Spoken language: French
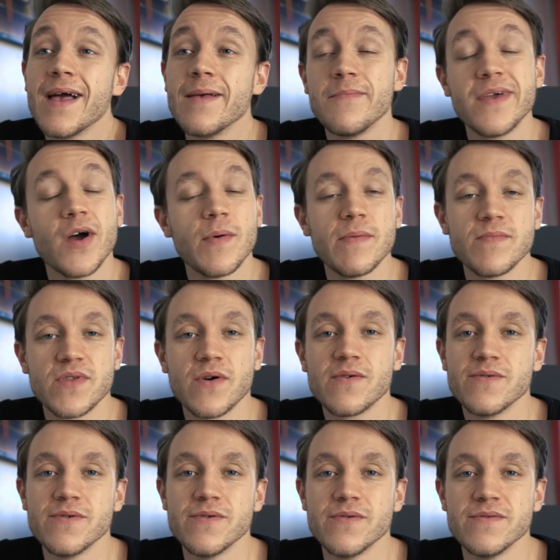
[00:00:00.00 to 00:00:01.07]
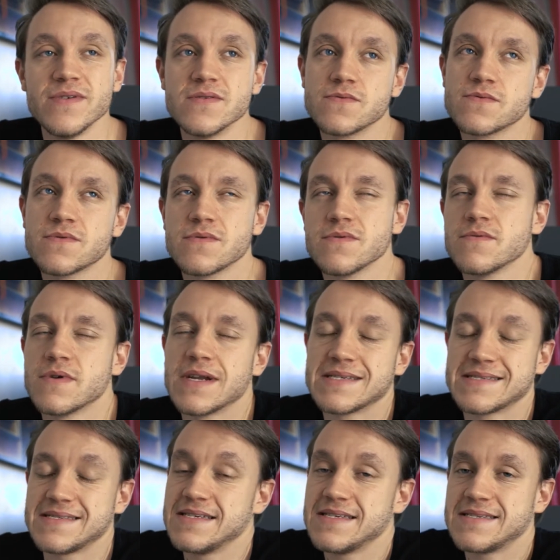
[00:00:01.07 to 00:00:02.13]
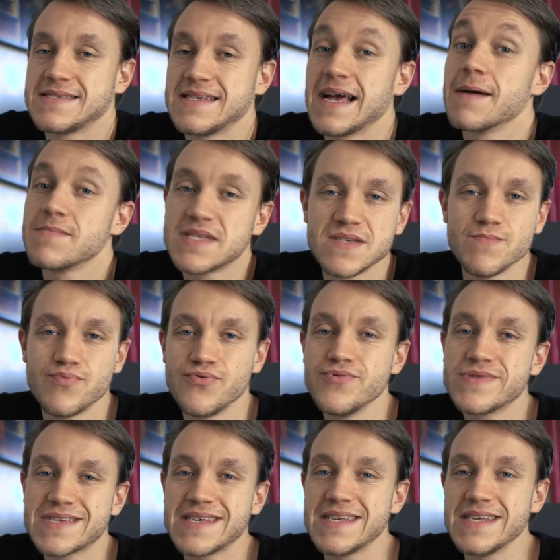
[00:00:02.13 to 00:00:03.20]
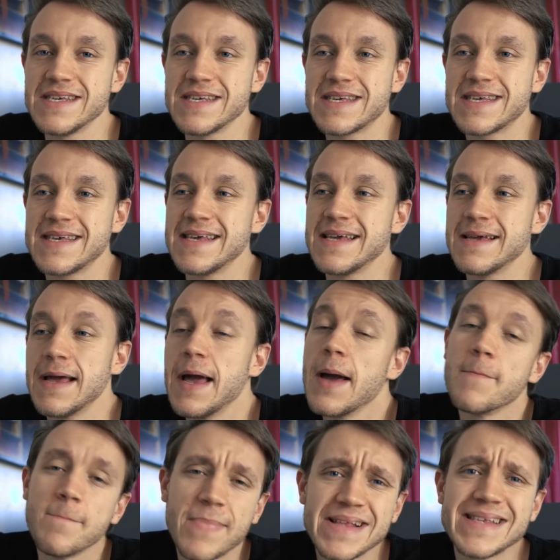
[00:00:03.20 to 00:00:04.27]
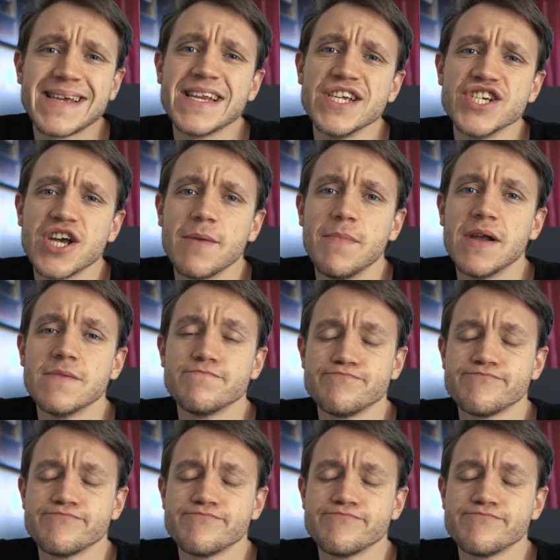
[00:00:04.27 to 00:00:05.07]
mais en même temps, euh, disons que voilà, c'est un petit plus qui, qui est pas négligeable.